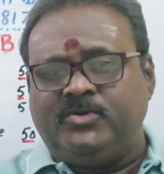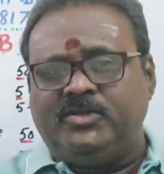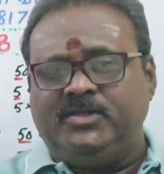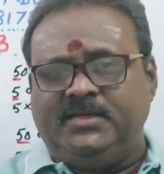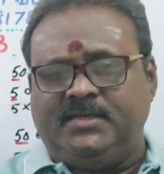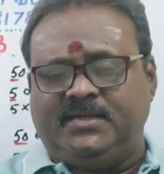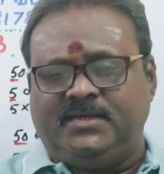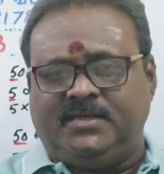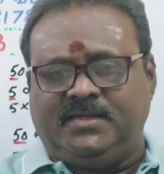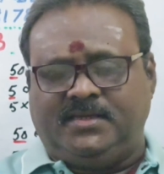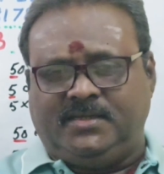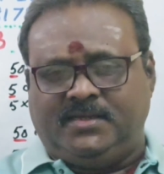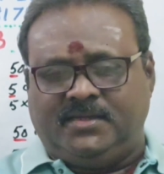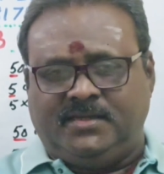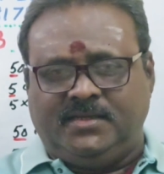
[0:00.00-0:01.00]
வந்து
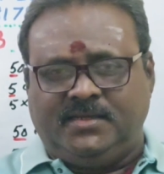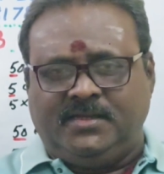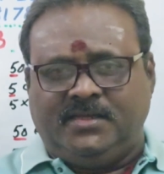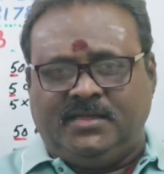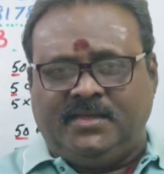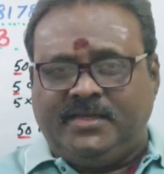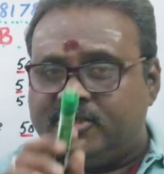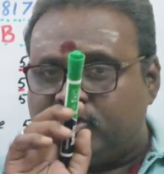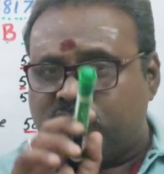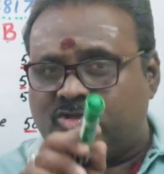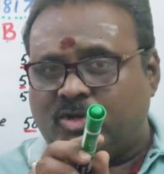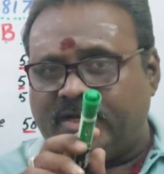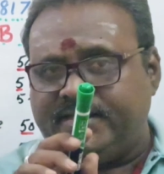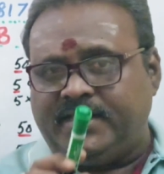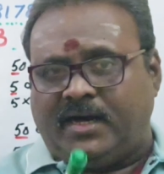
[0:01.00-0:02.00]
எட்டு
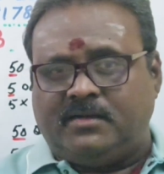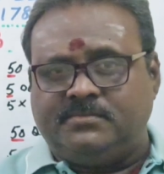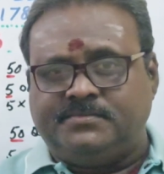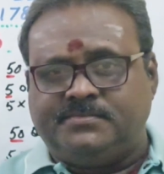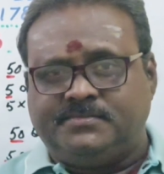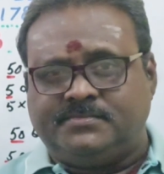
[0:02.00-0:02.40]
தொகை தான்